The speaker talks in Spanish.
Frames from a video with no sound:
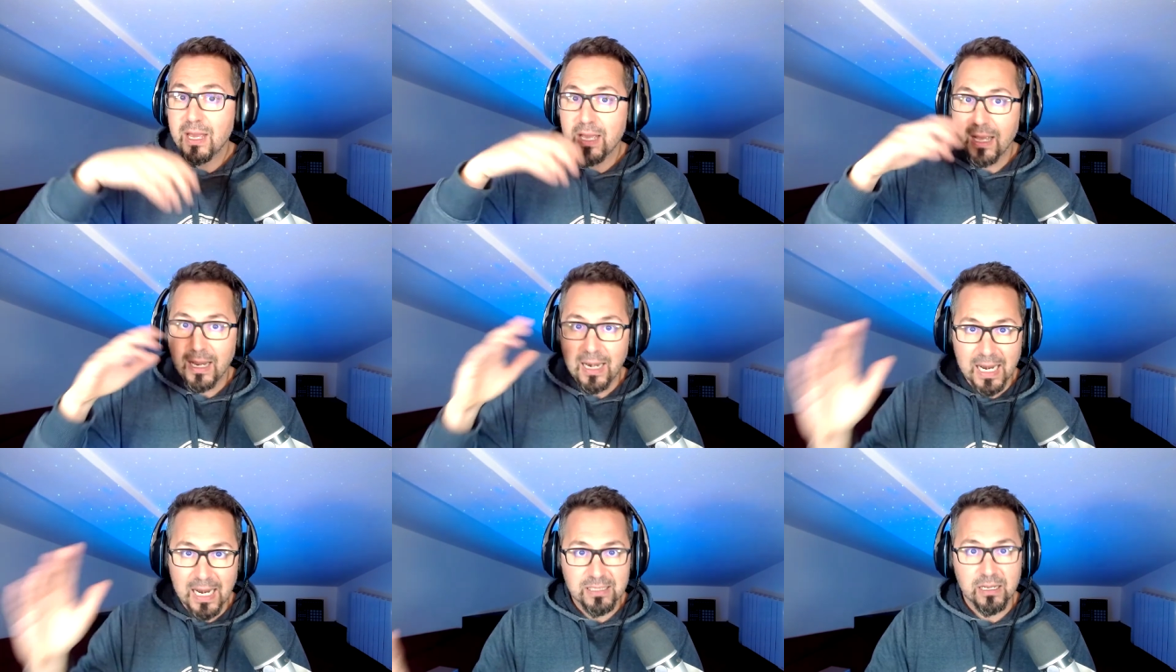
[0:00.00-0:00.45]

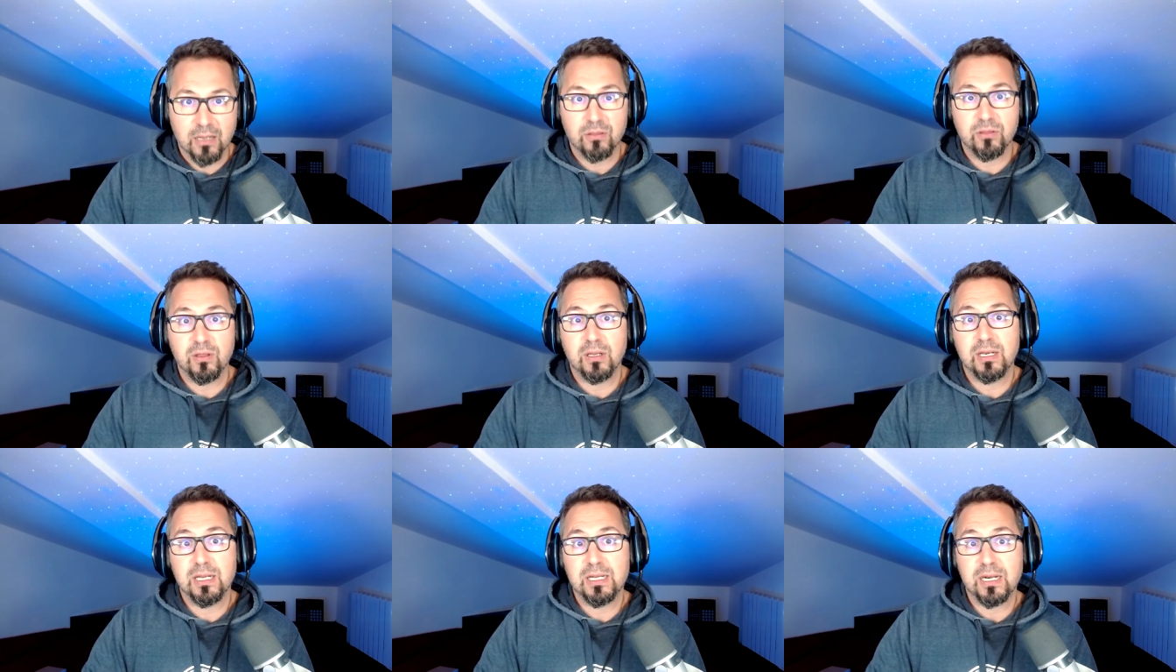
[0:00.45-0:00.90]
las
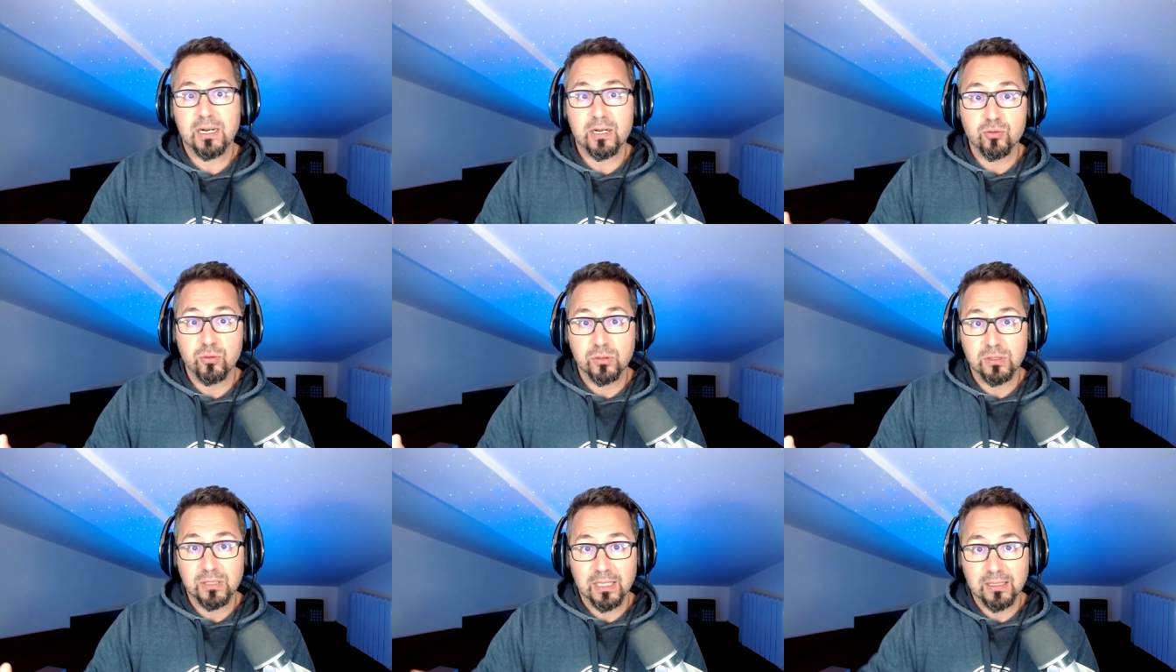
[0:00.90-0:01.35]
acciones
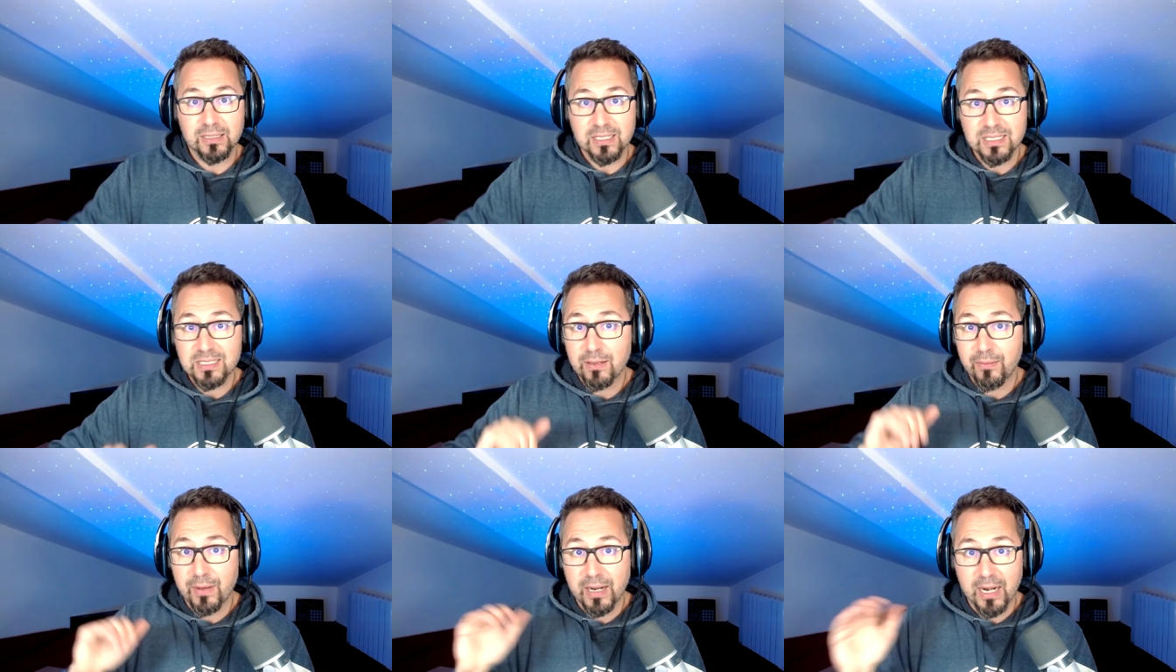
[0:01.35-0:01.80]
resultantes
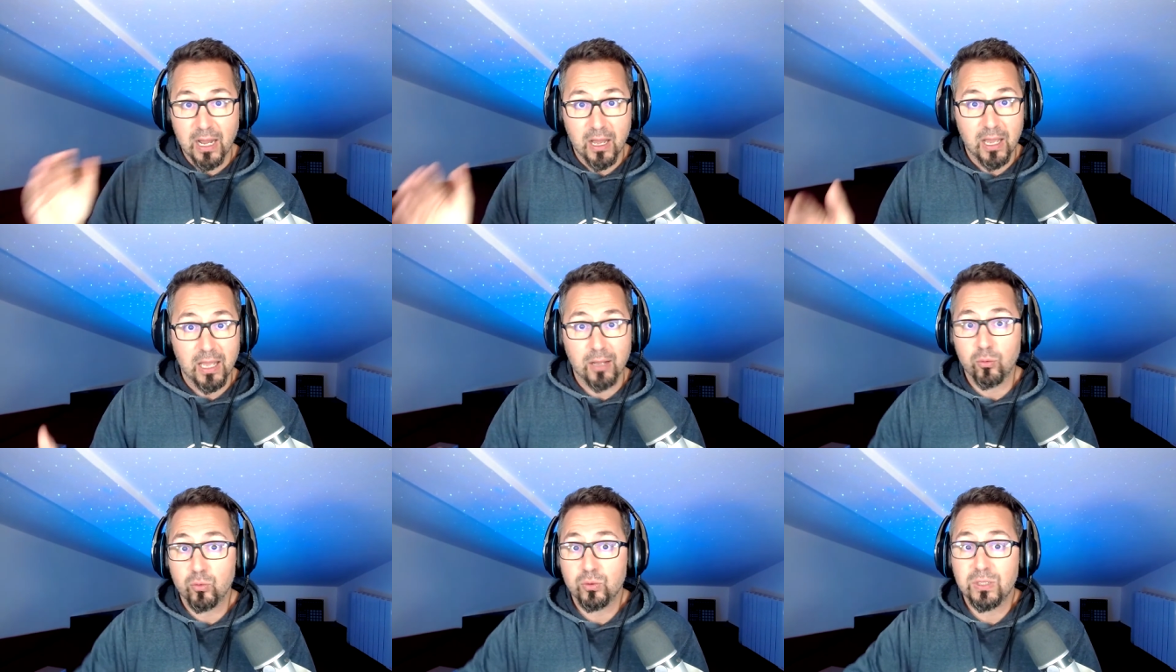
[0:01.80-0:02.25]
se van a
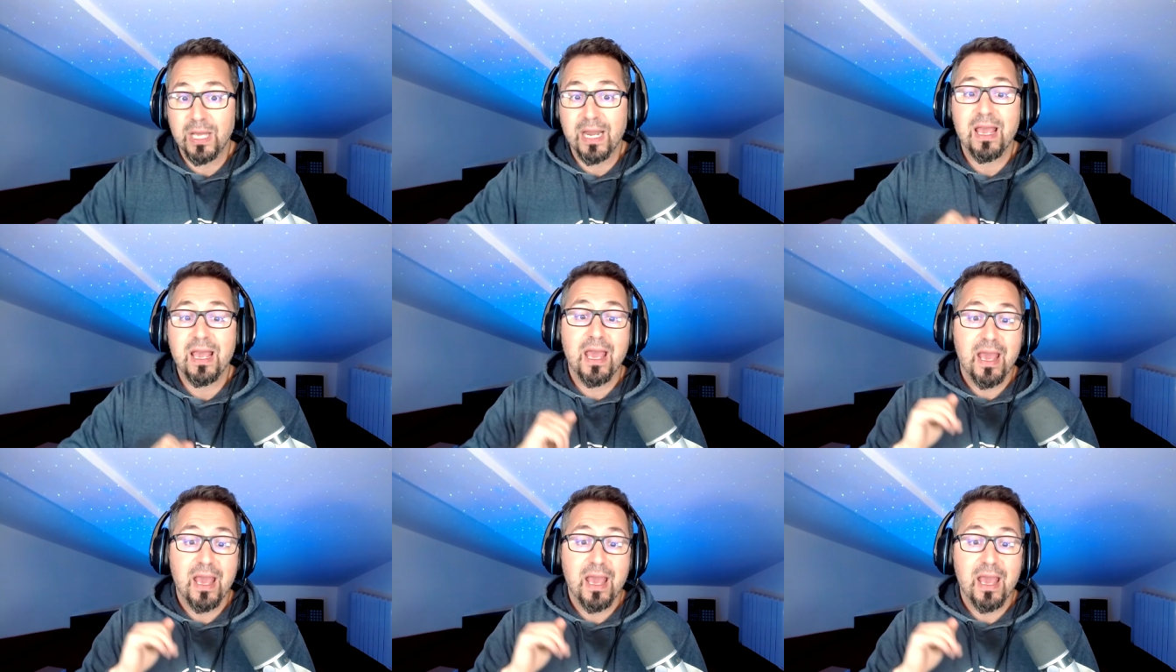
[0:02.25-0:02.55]
ejecutar